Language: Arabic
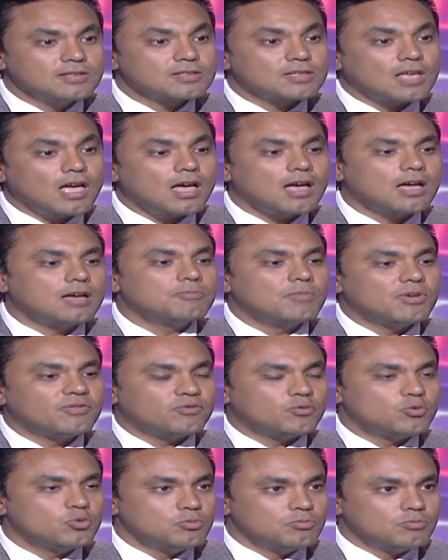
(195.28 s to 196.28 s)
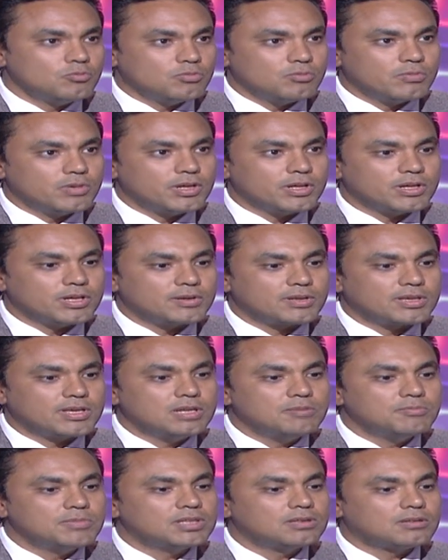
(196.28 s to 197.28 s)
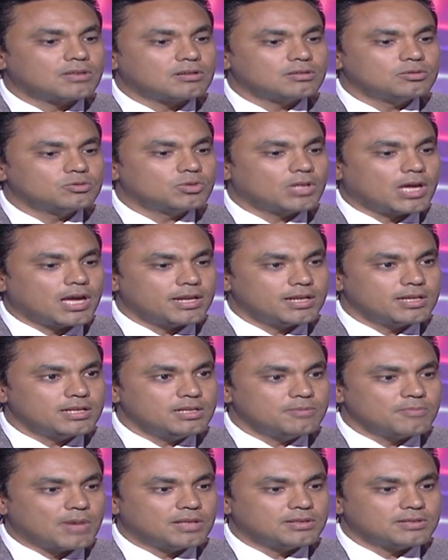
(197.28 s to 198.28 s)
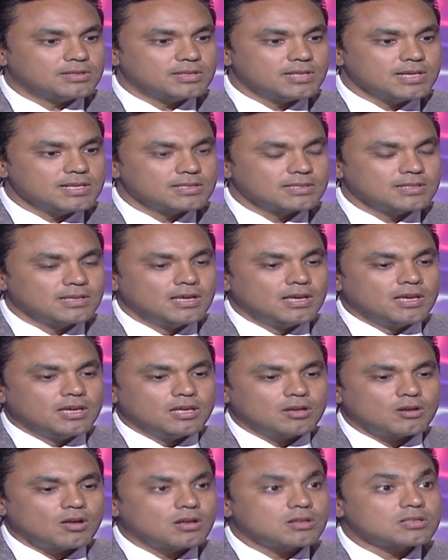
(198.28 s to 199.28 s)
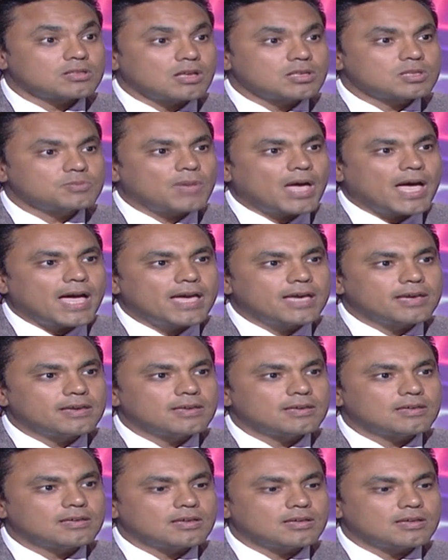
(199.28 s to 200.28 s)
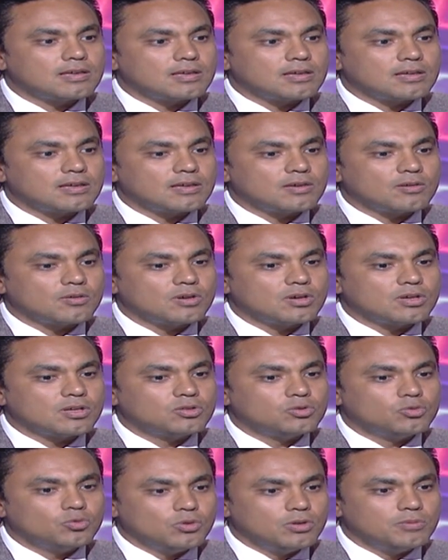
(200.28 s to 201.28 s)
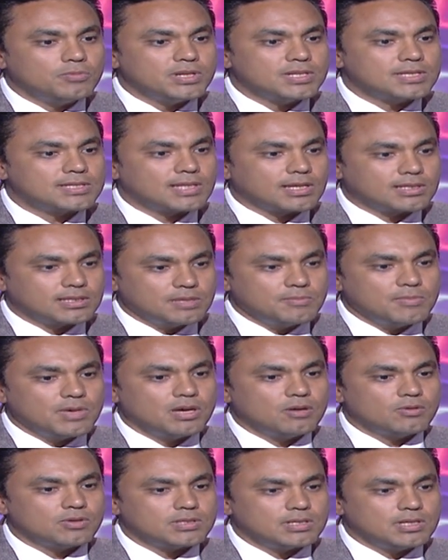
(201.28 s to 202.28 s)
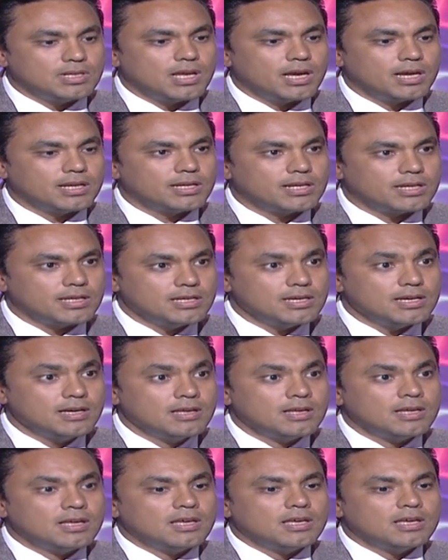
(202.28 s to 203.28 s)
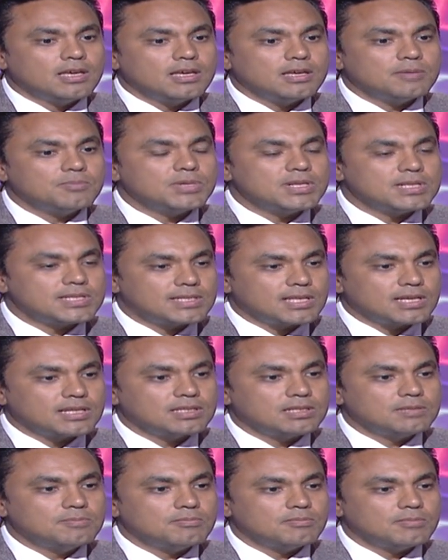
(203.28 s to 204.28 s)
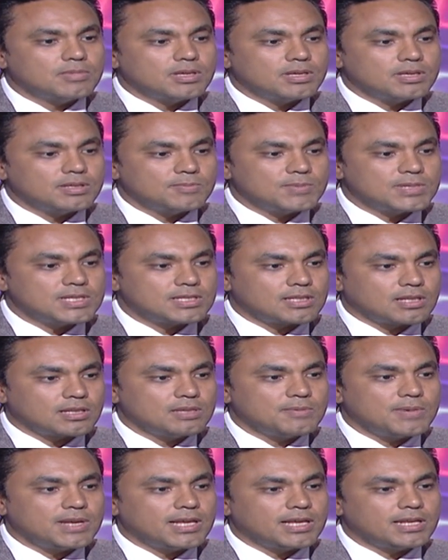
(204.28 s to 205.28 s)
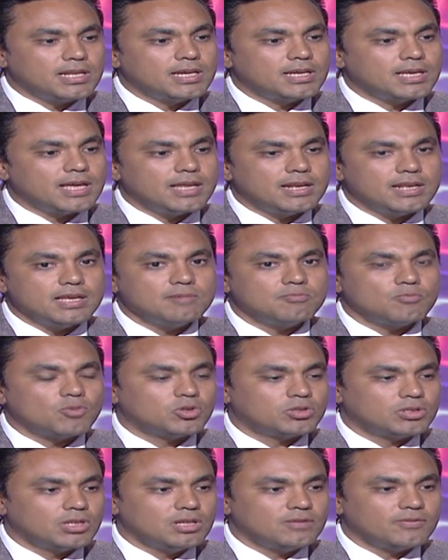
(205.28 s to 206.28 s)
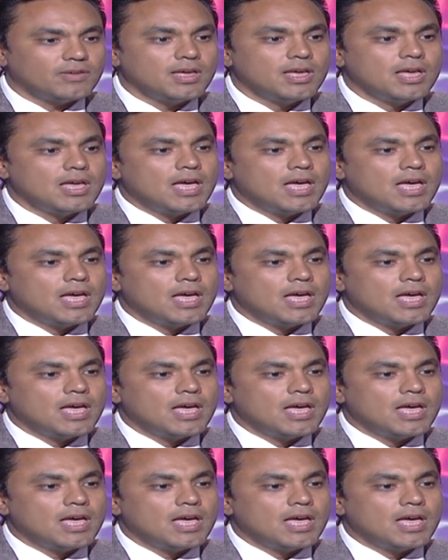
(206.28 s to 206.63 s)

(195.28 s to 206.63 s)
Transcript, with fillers: نصحح مفهوم آه، كلمة تردد حراري مع عند الناس لأن خلاص أصبح حاجة تول آه، بنستخدمها وسيلة علاجية آه، بنستخدم بنستخدمها لعلاج آلام مختلفة